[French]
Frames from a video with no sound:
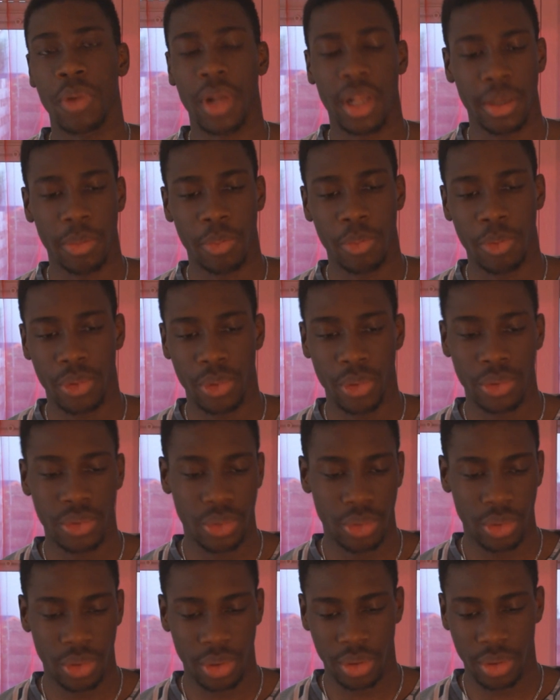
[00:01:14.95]
parlais plutôt euh,
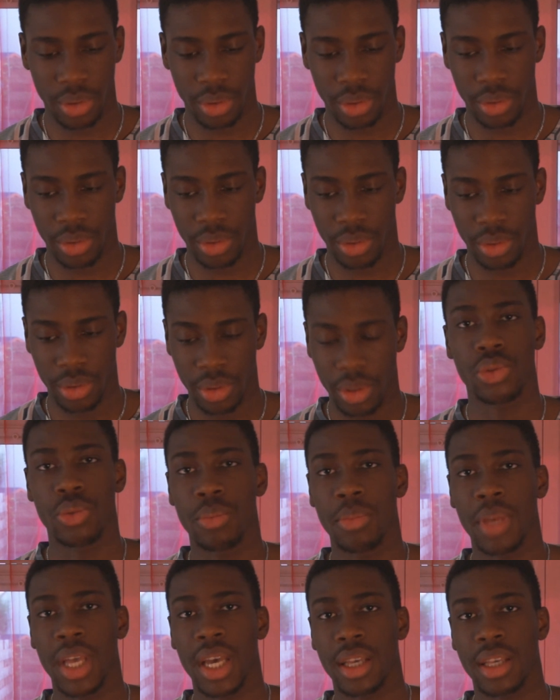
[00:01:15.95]

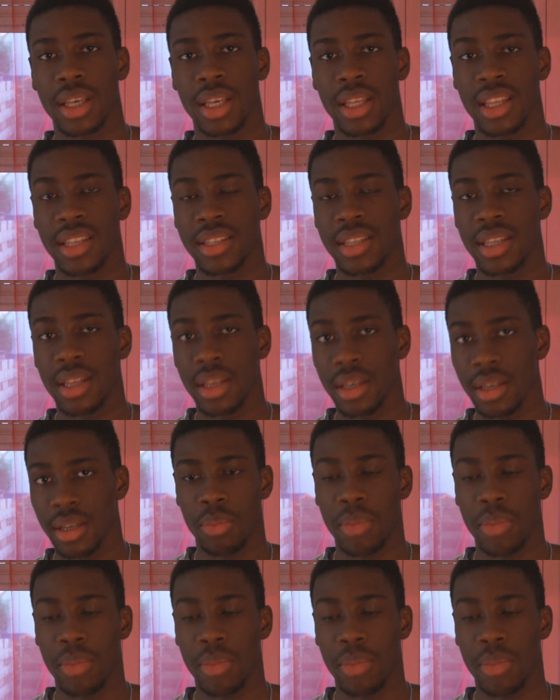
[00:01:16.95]
d'une... mère qui est décédée,